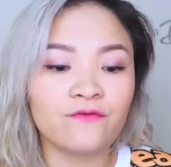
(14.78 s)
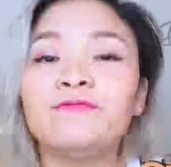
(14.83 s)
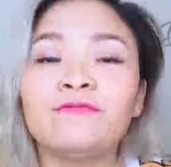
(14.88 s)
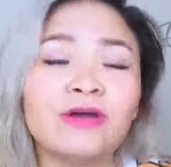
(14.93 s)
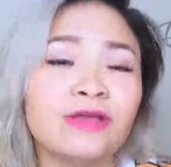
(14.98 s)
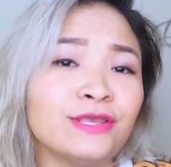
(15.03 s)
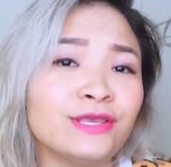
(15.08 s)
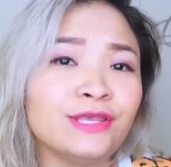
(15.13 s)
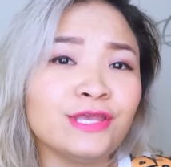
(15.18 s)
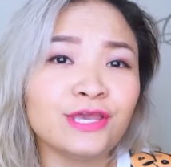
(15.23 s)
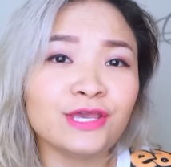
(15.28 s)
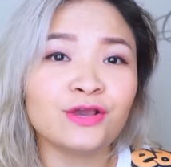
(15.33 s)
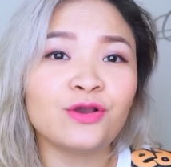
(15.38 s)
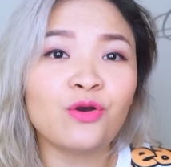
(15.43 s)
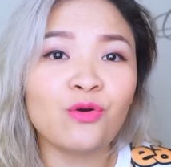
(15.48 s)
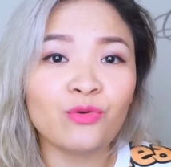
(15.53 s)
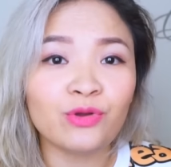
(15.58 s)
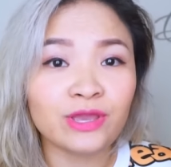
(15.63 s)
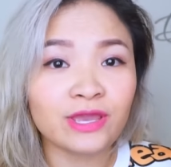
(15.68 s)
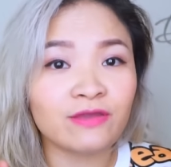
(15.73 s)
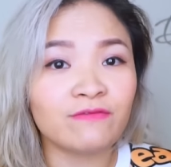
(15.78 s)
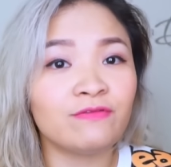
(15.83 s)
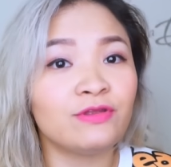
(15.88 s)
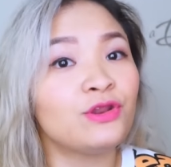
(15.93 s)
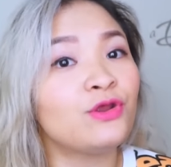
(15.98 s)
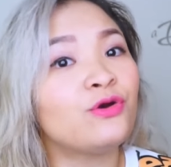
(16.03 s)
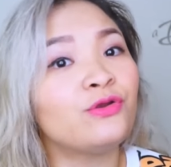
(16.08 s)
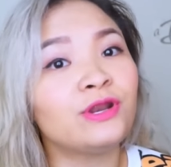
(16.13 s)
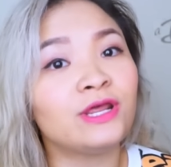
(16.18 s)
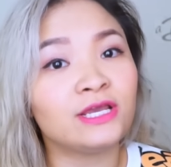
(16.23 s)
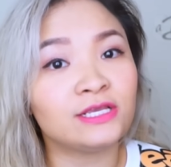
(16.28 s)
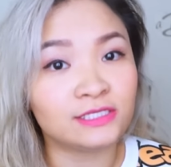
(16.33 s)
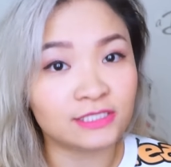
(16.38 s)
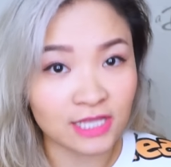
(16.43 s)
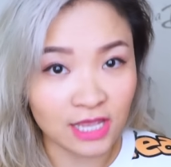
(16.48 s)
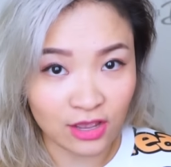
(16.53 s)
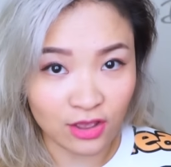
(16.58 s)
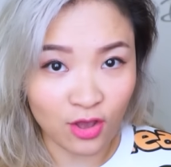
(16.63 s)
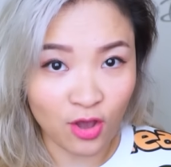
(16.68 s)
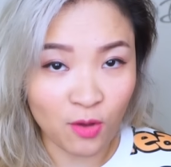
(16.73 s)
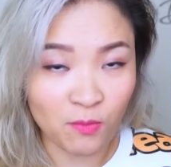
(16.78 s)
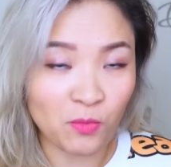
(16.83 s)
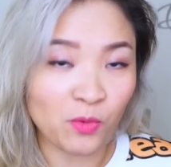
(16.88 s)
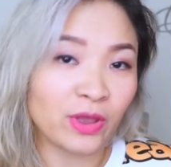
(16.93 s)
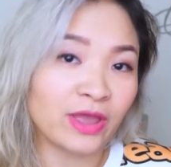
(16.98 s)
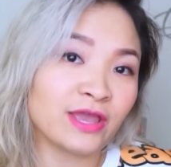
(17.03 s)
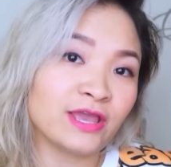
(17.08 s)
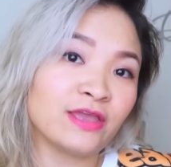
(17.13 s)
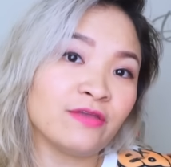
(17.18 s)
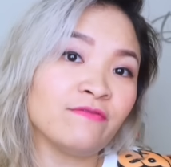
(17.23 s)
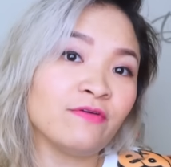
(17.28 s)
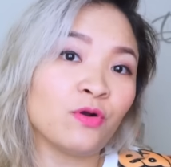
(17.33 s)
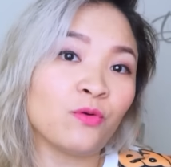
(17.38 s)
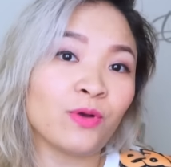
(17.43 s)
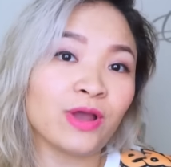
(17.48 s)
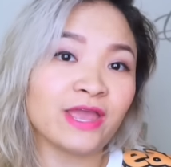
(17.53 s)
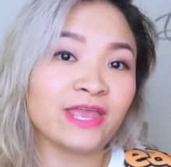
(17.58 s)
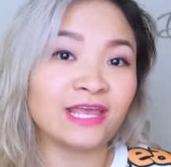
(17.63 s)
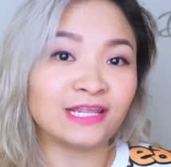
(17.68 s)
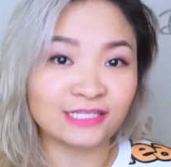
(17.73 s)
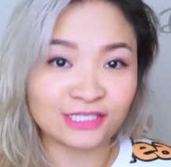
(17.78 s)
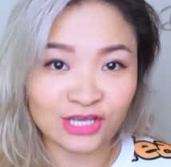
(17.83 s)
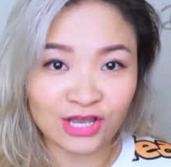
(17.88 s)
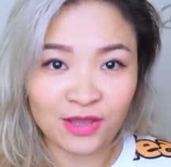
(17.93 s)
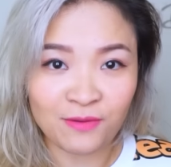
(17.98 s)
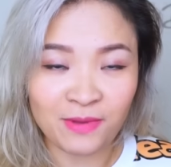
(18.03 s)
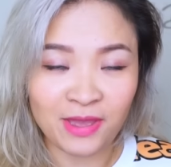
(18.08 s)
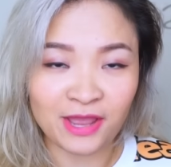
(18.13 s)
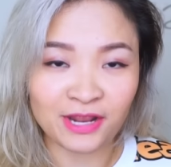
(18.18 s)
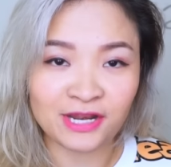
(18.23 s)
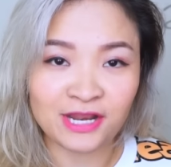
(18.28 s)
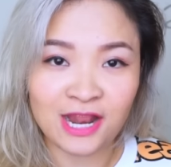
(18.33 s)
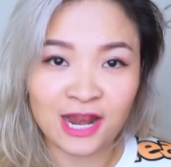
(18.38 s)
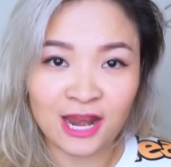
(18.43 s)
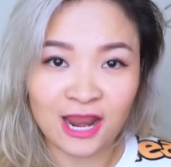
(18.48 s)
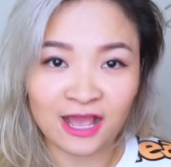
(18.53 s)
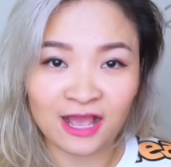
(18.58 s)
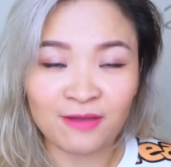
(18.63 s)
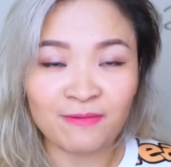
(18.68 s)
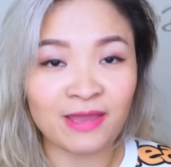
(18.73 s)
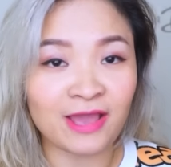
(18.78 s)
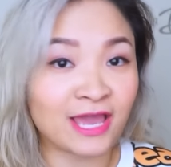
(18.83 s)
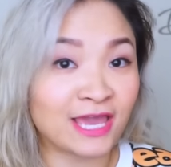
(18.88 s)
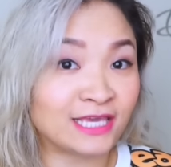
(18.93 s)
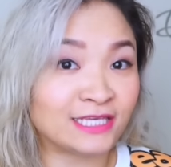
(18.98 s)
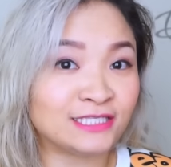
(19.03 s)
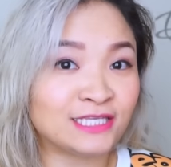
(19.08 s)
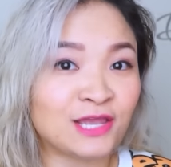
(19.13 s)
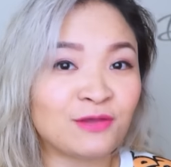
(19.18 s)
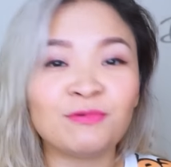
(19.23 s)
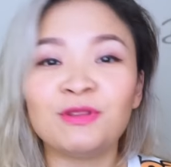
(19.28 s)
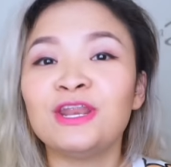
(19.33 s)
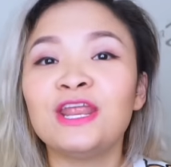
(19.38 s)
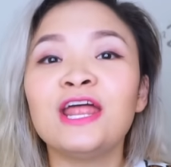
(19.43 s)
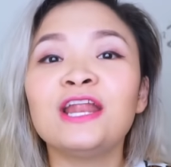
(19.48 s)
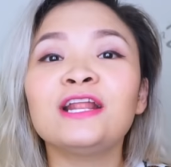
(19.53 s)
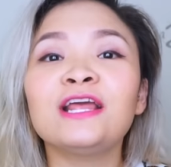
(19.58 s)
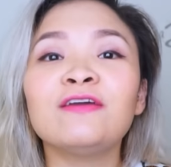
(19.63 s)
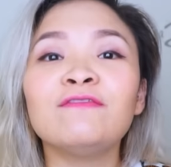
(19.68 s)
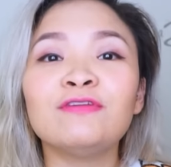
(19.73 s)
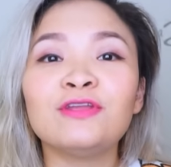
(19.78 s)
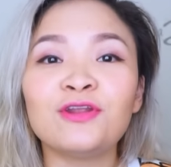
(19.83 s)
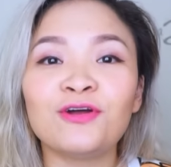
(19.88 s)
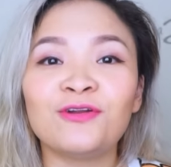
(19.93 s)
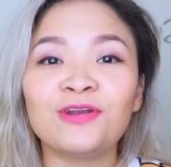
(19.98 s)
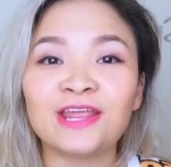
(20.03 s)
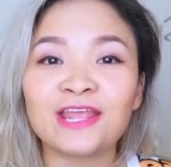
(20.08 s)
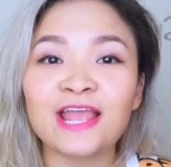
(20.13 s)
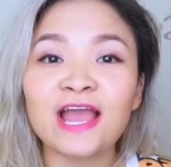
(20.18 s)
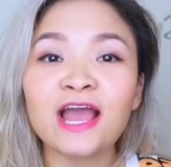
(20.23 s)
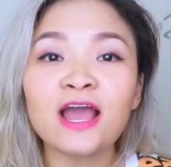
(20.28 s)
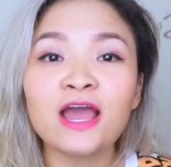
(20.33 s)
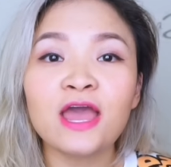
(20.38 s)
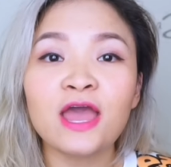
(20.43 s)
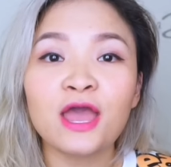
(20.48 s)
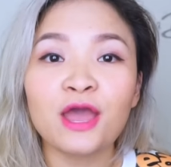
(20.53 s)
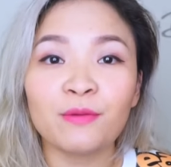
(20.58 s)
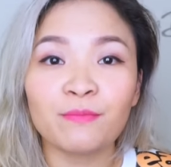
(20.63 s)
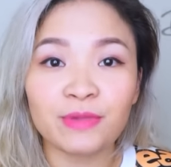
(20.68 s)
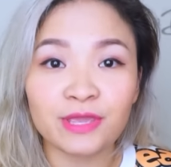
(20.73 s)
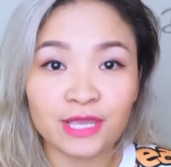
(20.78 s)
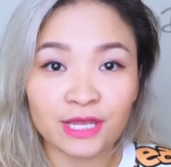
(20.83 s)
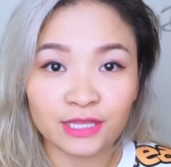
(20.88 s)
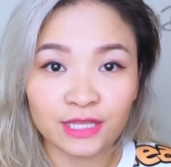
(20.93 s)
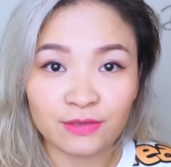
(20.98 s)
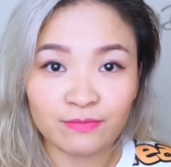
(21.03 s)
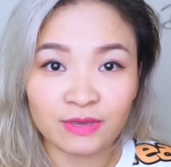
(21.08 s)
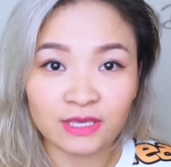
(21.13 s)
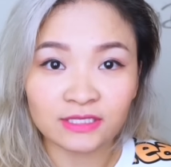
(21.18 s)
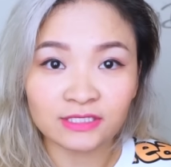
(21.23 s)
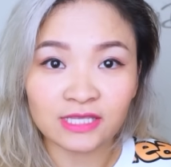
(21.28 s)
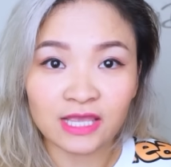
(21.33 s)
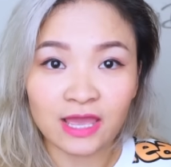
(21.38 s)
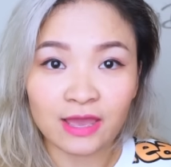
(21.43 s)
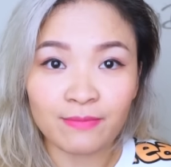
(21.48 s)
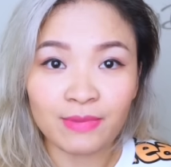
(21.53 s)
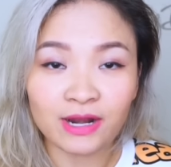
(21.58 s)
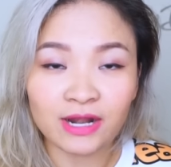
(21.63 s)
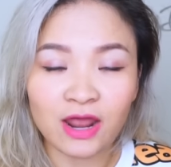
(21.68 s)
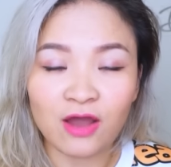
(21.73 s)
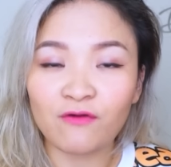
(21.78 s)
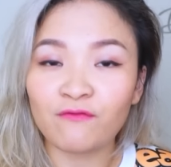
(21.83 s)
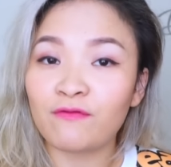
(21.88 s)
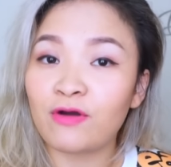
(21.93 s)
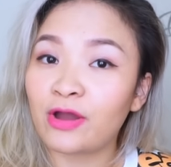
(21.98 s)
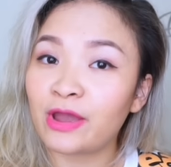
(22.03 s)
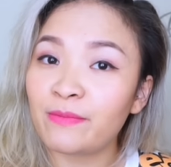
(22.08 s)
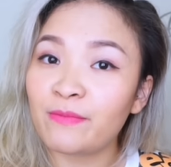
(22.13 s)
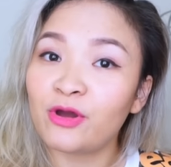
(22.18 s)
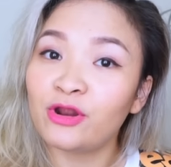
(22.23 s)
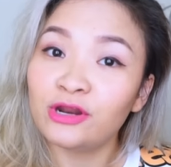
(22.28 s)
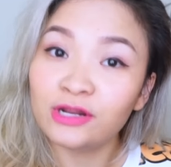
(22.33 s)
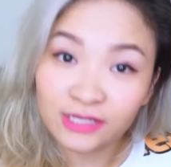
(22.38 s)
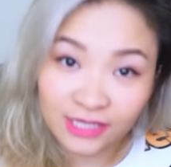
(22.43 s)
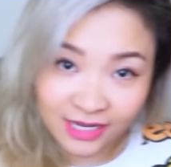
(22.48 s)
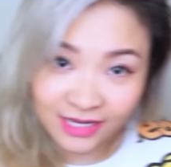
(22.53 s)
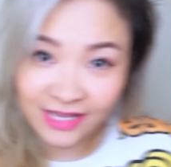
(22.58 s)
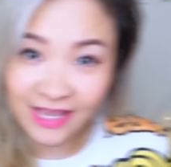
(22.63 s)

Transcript: và dĩ nhiên cuối cái video này sẽ có một cái giveaway dành cho các bạn nên là các bạn hãy xem đến hết cái video này nhé bây giờ thì Bi sẽ bắt đầu vào cái món thứ nhất